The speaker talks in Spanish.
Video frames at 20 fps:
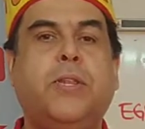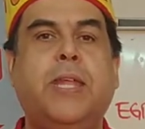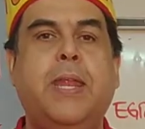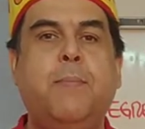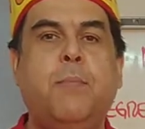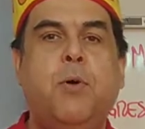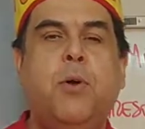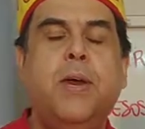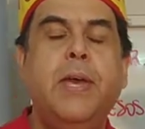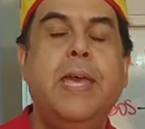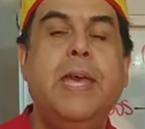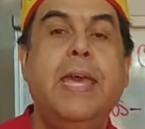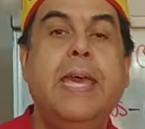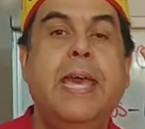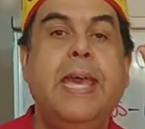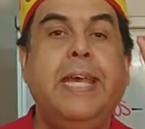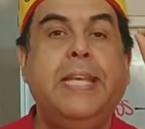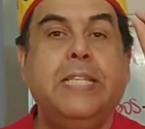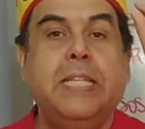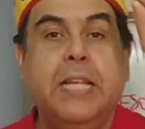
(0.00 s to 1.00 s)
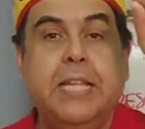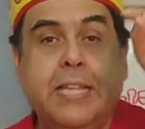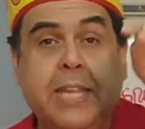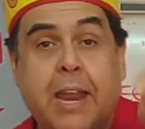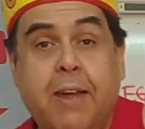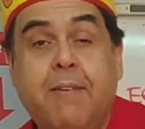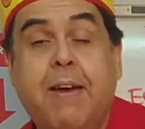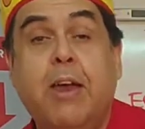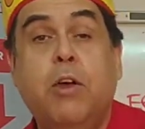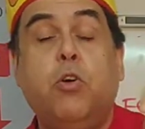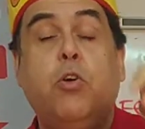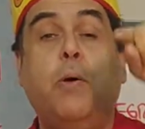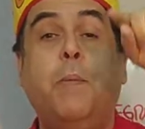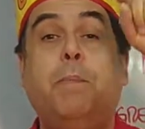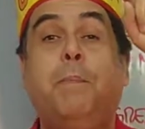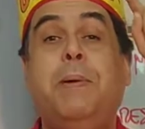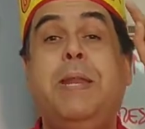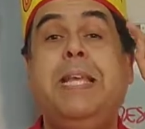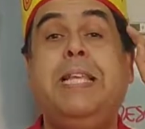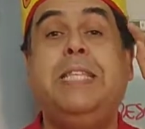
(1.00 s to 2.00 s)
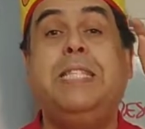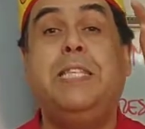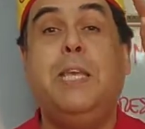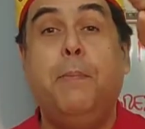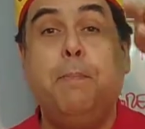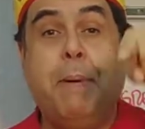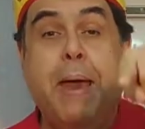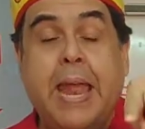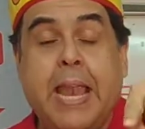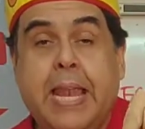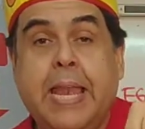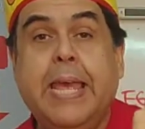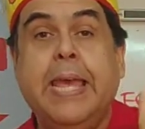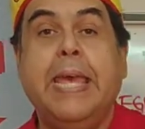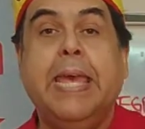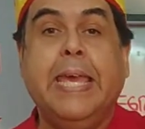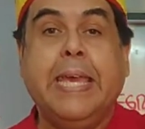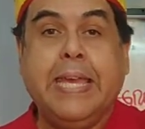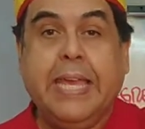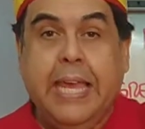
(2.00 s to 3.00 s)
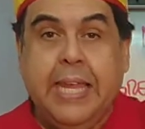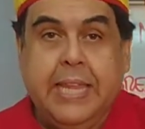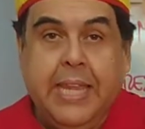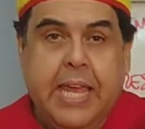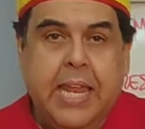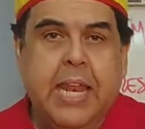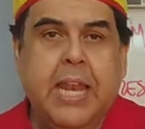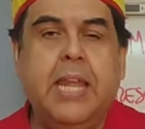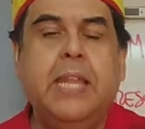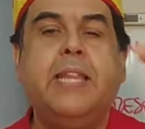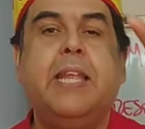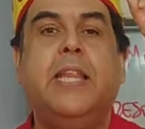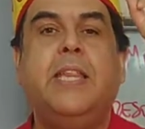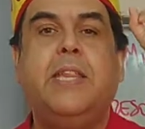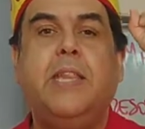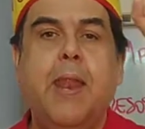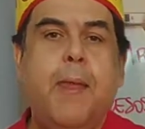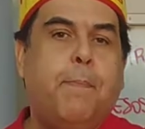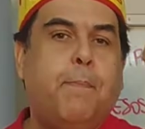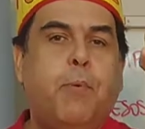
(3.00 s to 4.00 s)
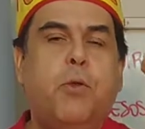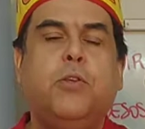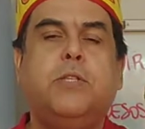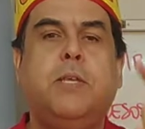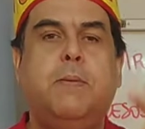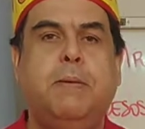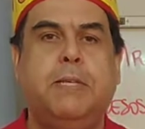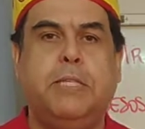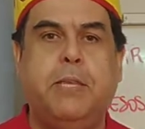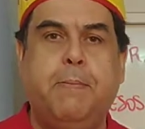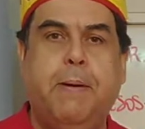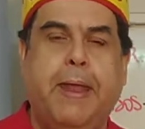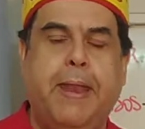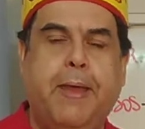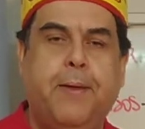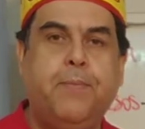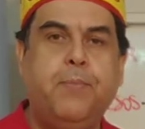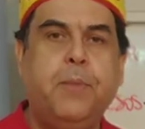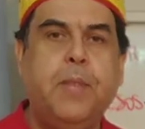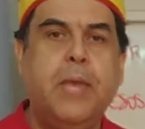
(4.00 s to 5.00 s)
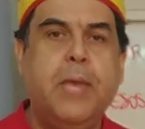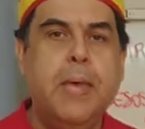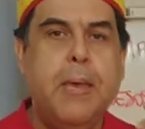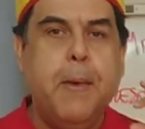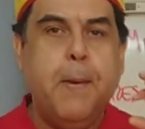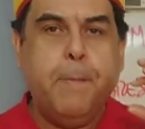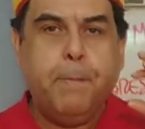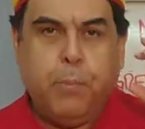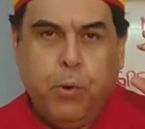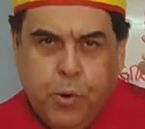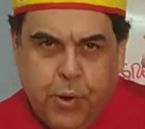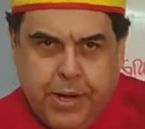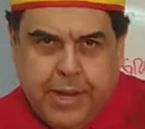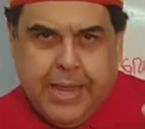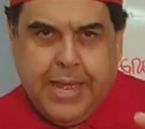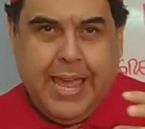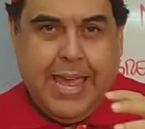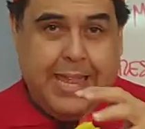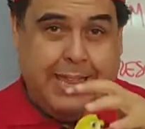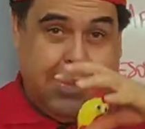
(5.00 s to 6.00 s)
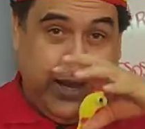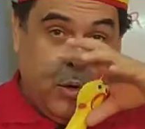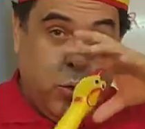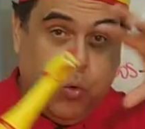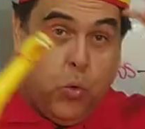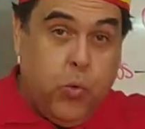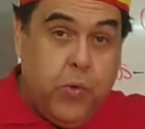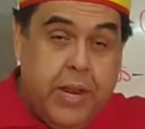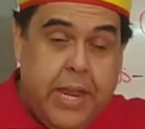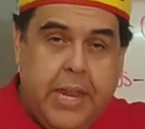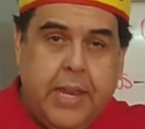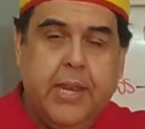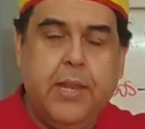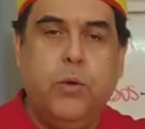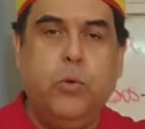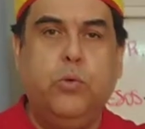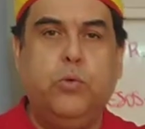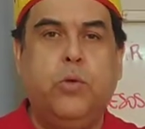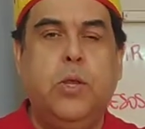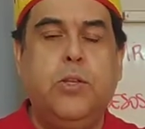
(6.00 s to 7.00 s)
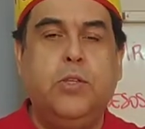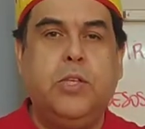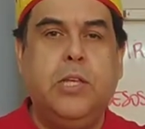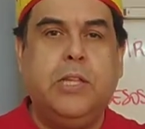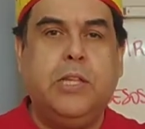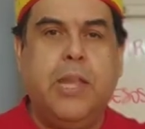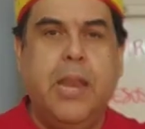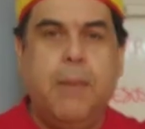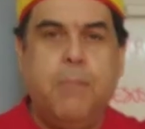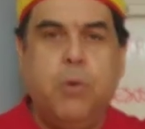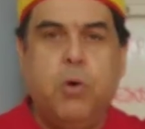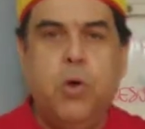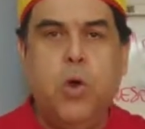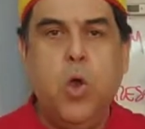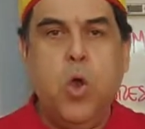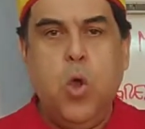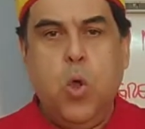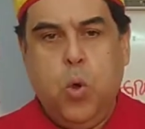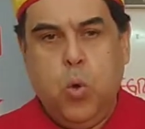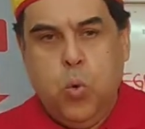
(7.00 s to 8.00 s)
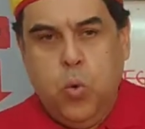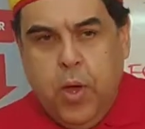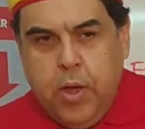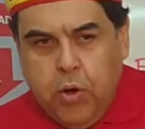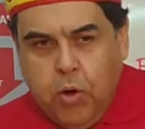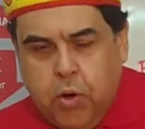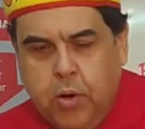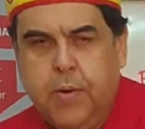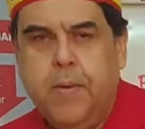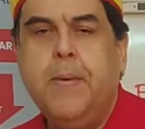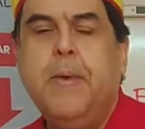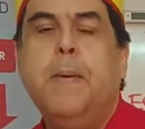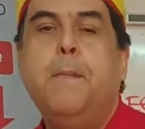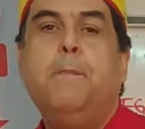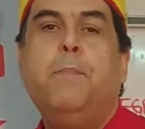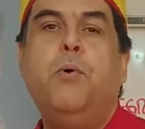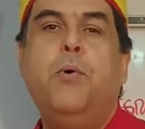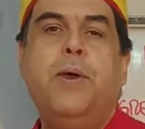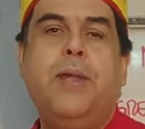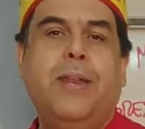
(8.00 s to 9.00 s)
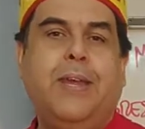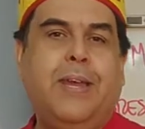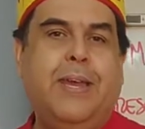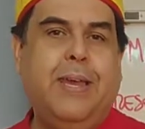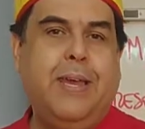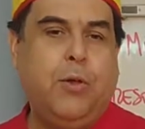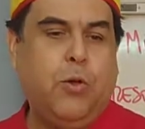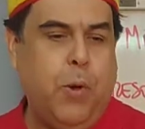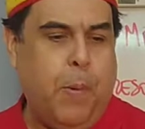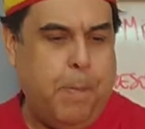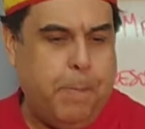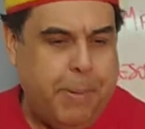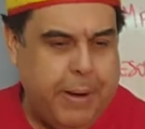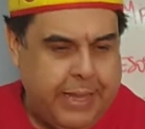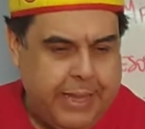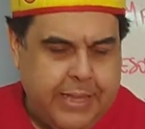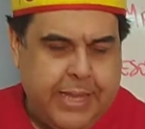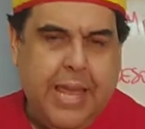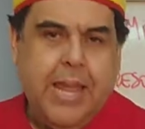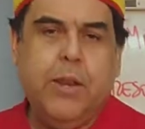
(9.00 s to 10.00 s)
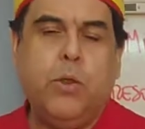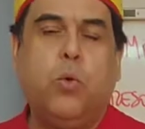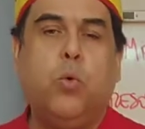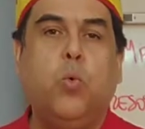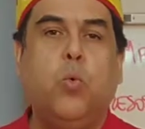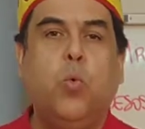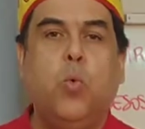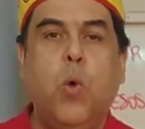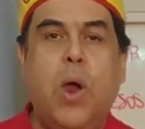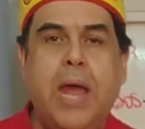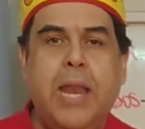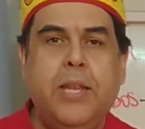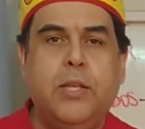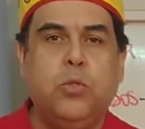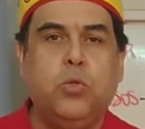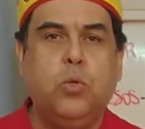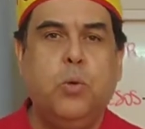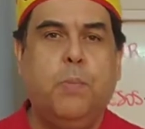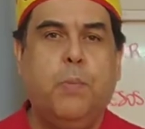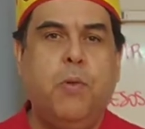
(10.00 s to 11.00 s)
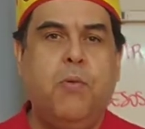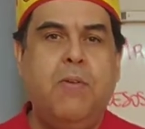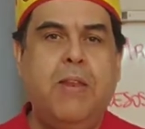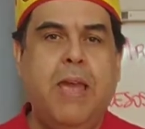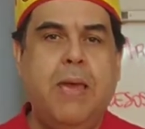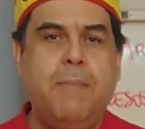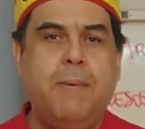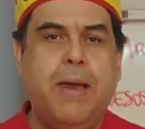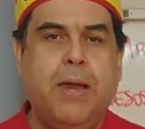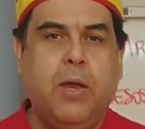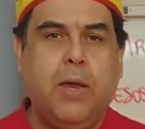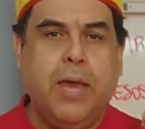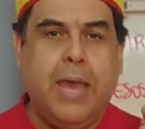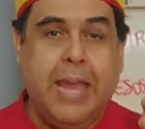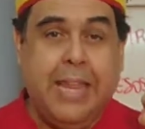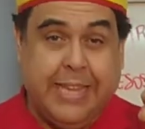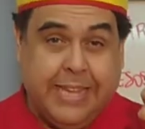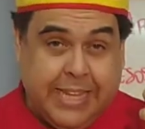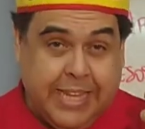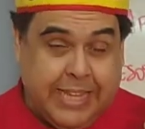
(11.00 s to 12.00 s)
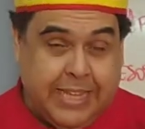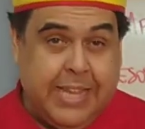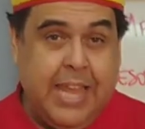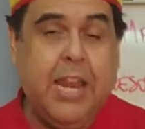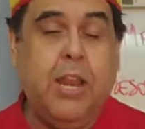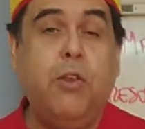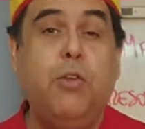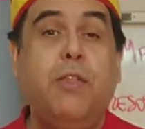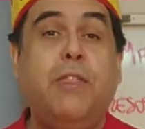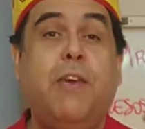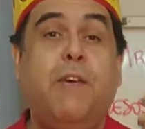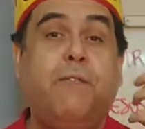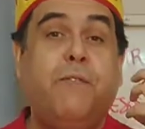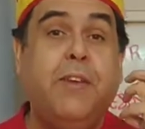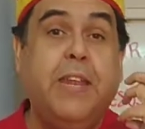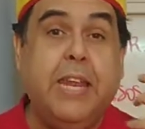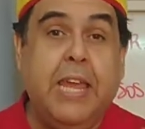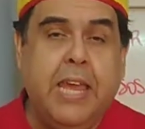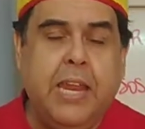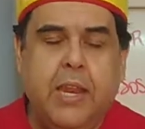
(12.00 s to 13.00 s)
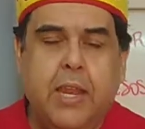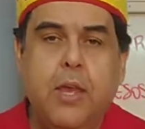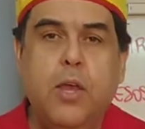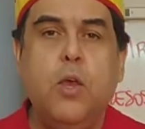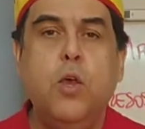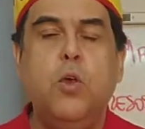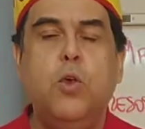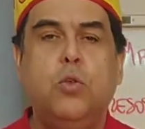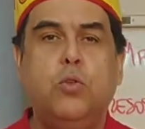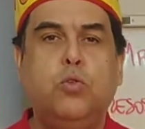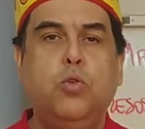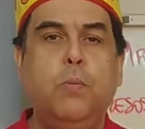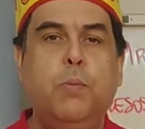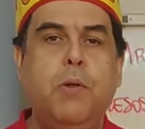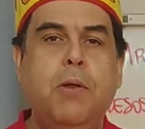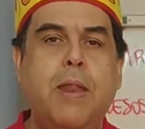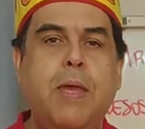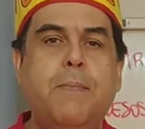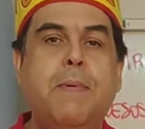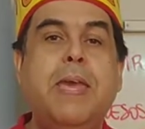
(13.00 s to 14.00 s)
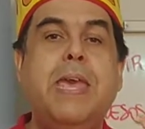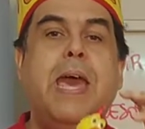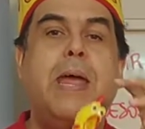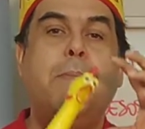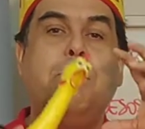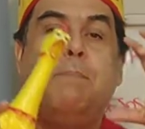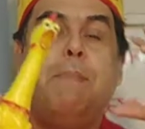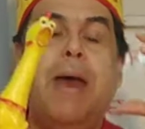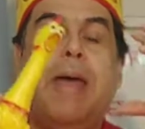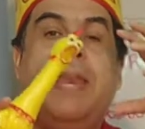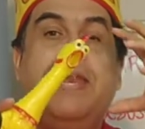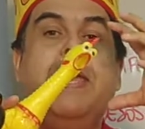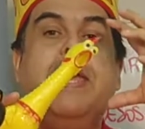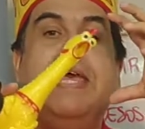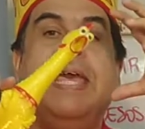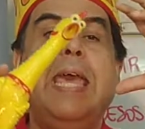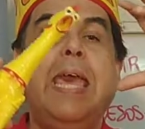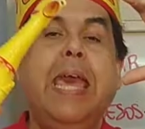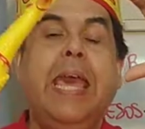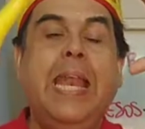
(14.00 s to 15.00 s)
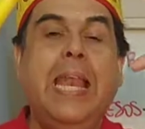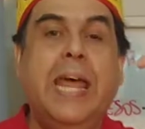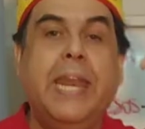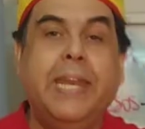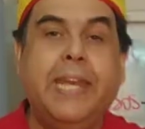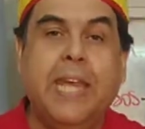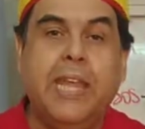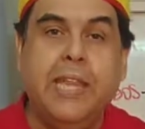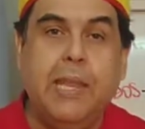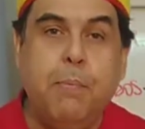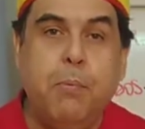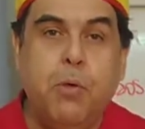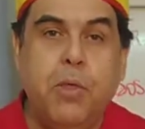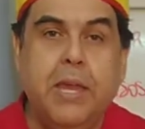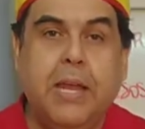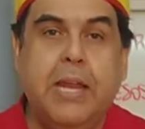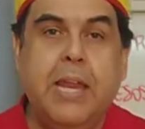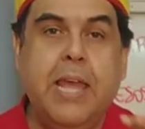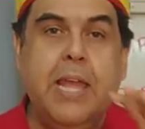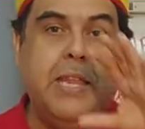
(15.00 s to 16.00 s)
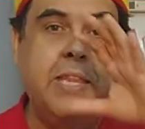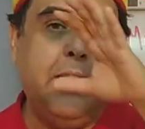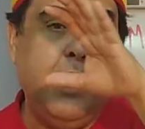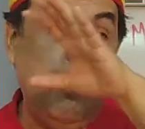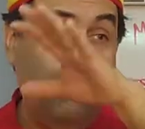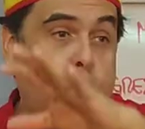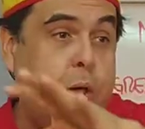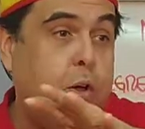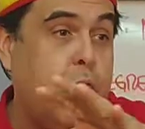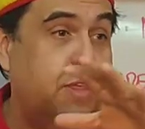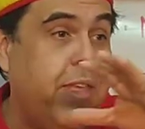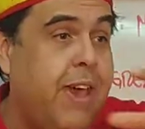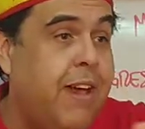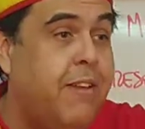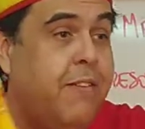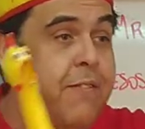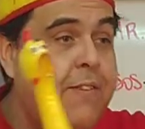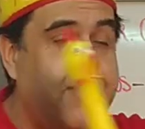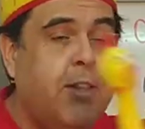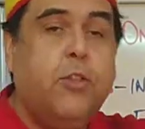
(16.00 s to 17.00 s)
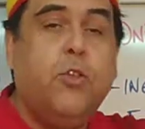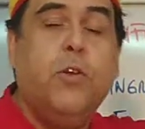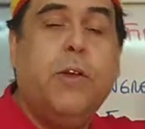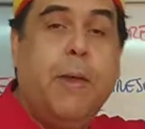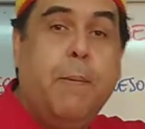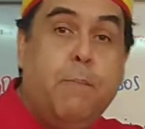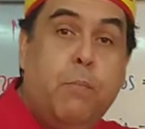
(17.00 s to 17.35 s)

extremo es el trabajo principal que tienen estas tres próximas semanas. Poder descubrir usuarios extremos, luego poder comprender cuál es su problema, entenderlo y definir su problema y armar el arquetipo de cliente luego de haber visto que